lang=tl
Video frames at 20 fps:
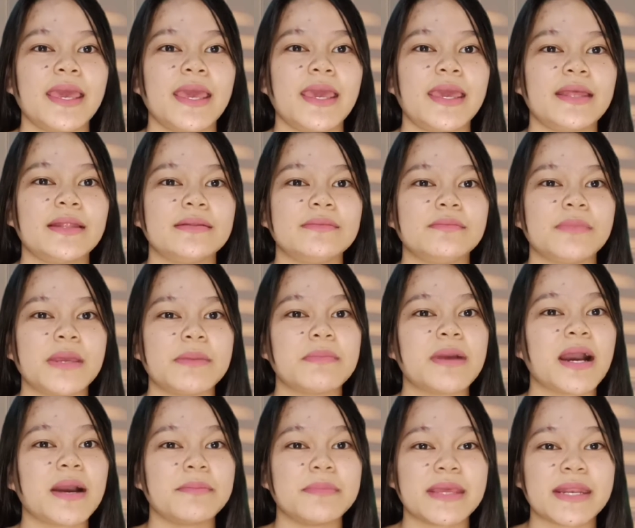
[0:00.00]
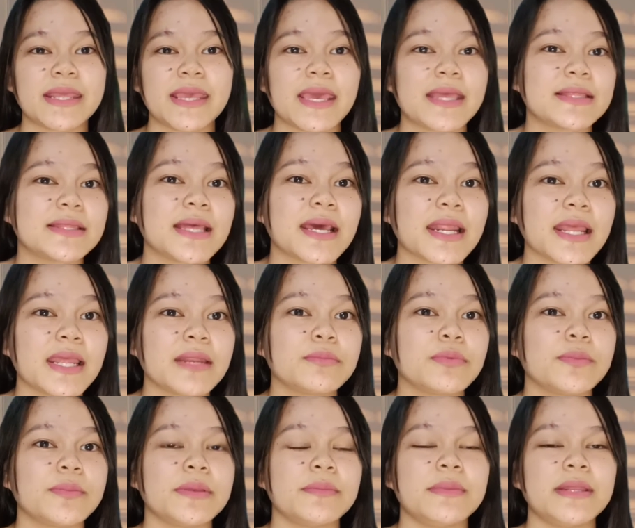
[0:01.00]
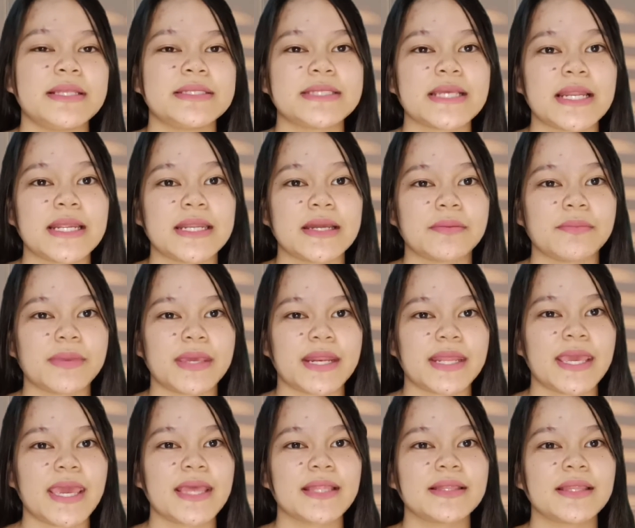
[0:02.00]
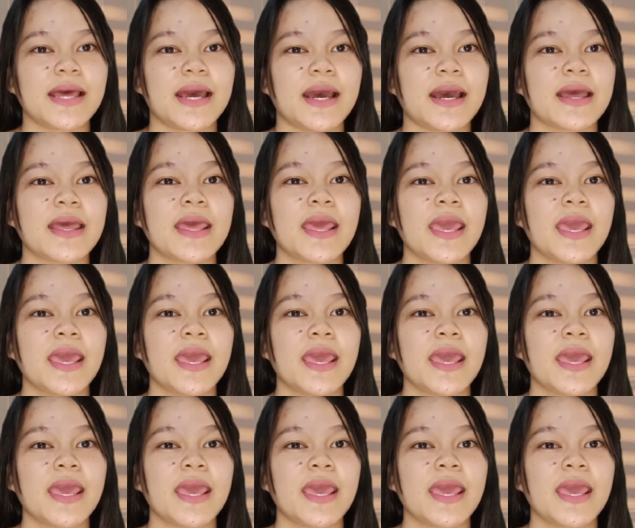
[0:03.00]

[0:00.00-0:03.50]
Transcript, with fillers: And may mga merienda rin, bumibili sila ng merienda.